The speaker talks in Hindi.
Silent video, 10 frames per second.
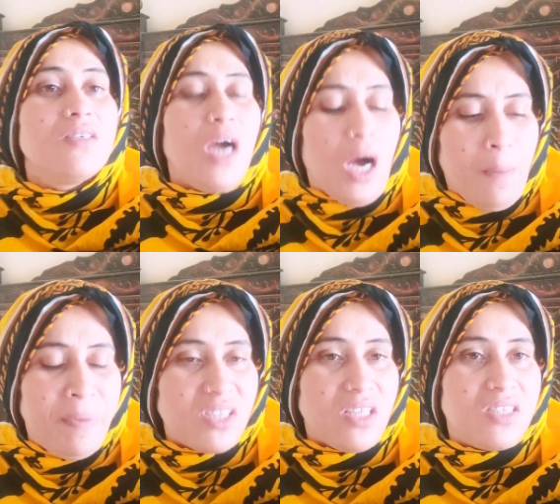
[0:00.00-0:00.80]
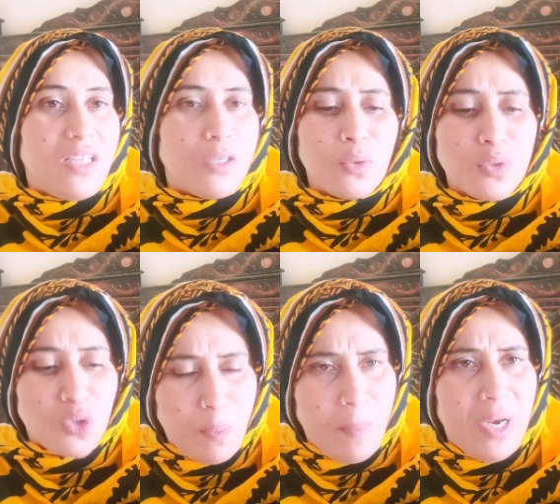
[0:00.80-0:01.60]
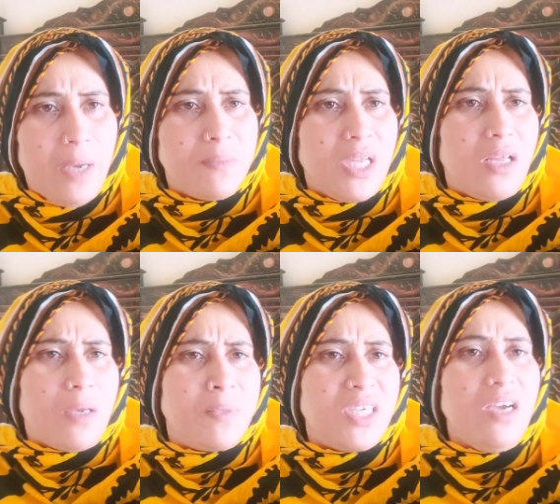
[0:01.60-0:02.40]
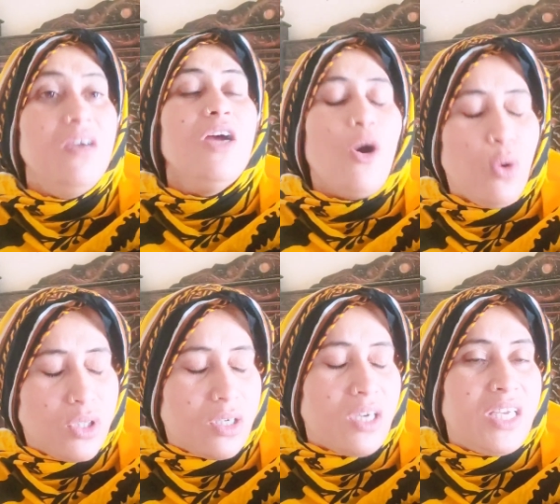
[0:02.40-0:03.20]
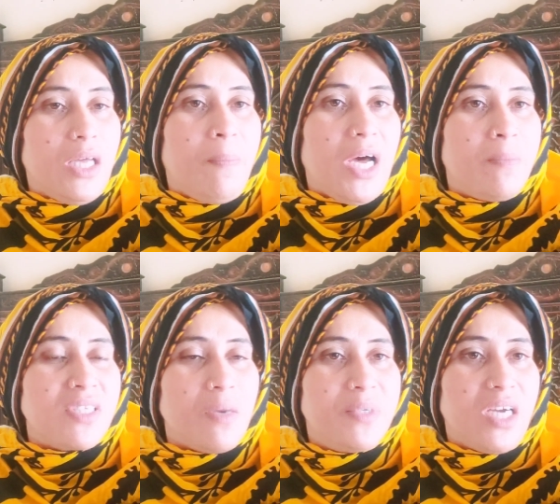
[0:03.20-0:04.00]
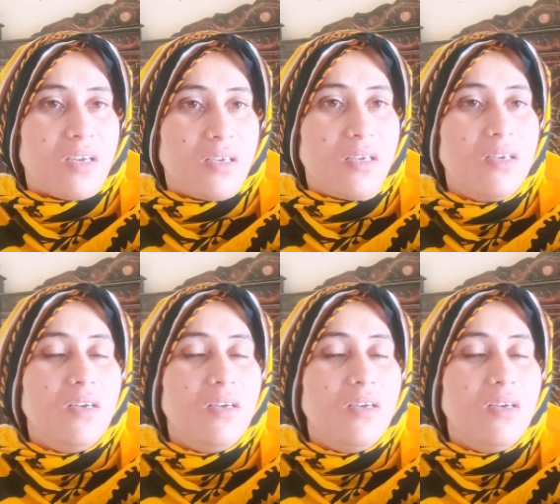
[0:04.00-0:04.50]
या आप बेहतर जानते हैं दूसरों पर ब्लेम देने की बजाय खुद के गिरबान में सब झांके